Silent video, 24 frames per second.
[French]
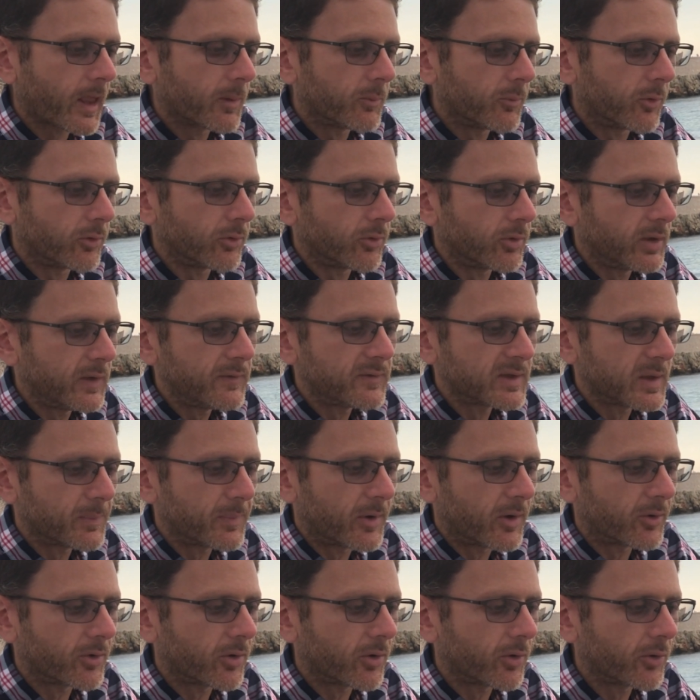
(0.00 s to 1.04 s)
Bon, l'olive, je l'ai
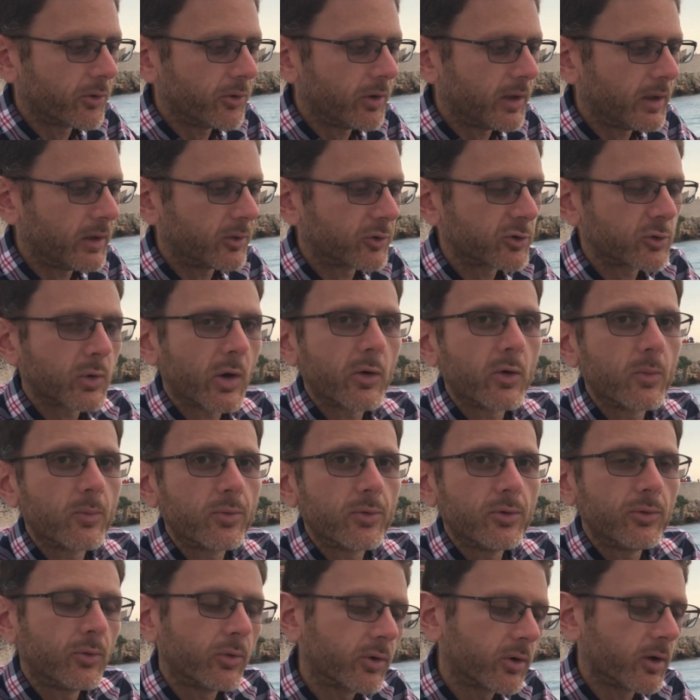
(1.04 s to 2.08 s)
pas encore eu, et l'anchois non
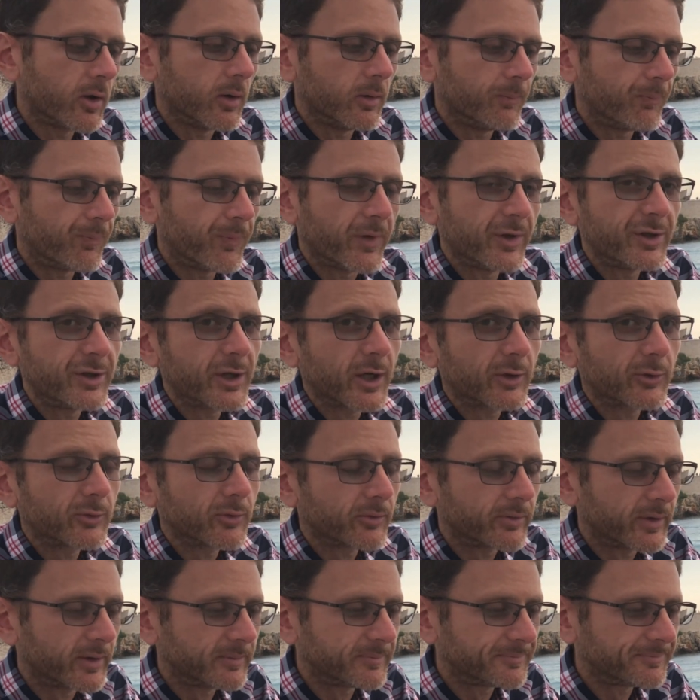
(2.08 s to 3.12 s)
plus, donc j'y
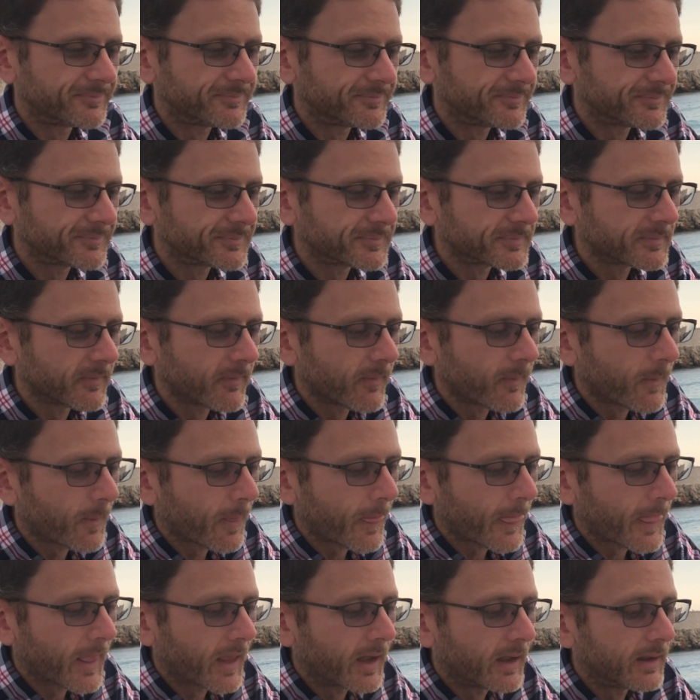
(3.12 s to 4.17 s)
retourne. Hein.
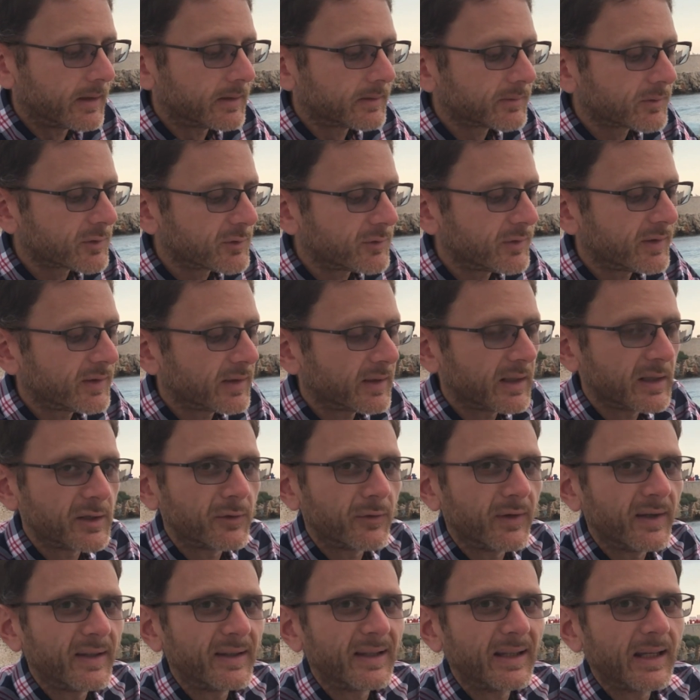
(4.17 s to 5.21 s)
Je
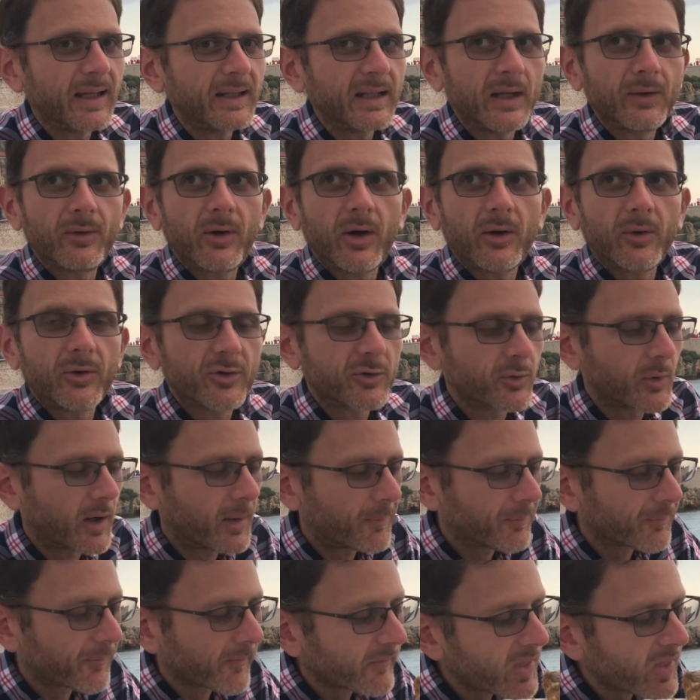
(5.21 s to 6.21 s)
vais essayer, d'avoir l'anchois.